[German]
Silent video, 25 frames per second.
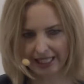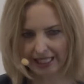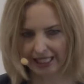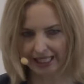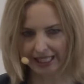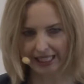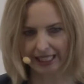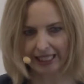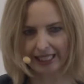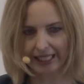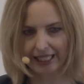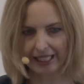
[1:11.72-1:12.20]

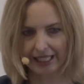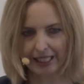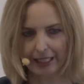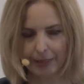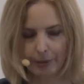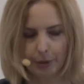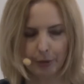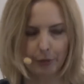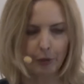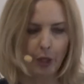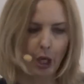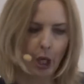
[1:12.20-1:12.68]
gesehen
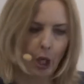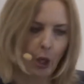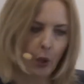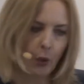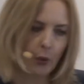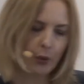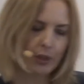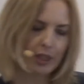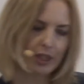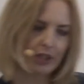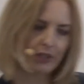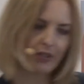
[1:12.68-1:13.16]
habe.
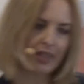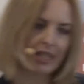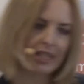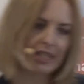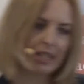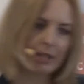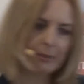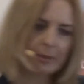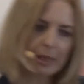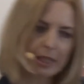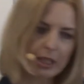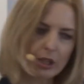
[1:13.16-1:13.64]
Und ich war
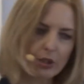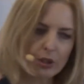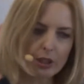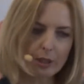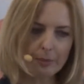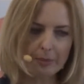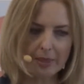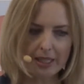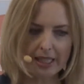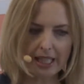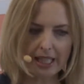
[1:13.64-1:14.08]
damals zu dem